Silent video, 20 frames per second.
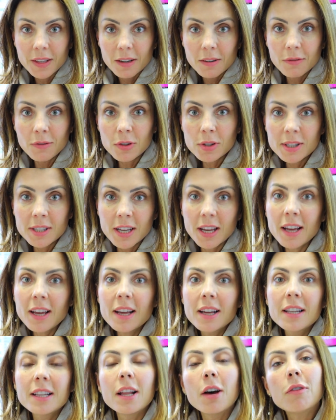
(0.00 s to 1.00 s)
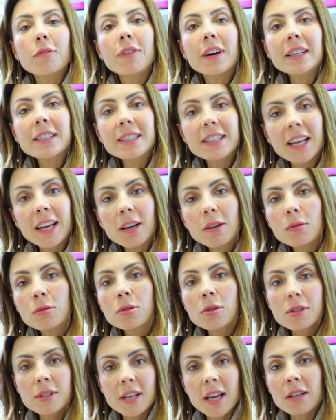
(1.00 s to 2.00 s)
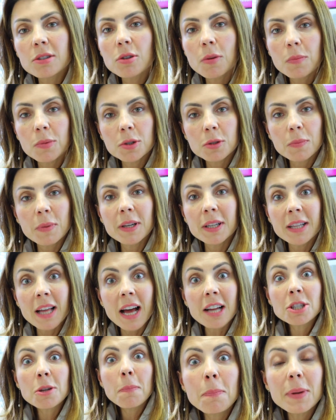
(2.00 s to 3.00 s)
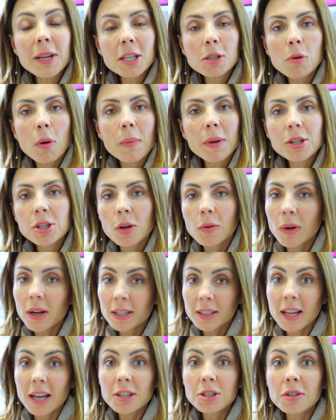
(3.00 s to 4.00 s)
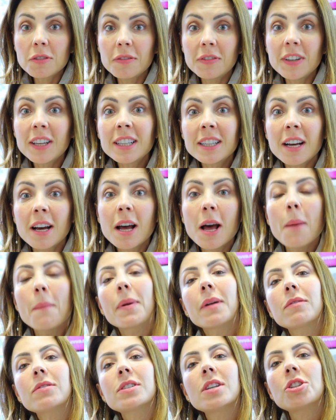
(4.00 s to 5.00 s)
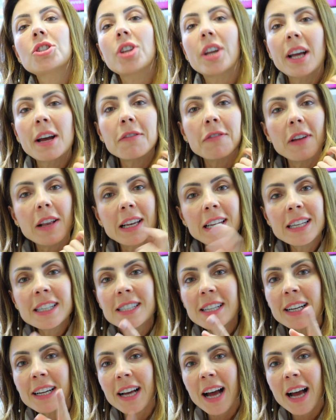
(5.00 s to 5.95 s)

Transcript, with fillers: você não vai ter o sucesso e a prosperidade, principalmente a qualidade de vida para você chegar feliz em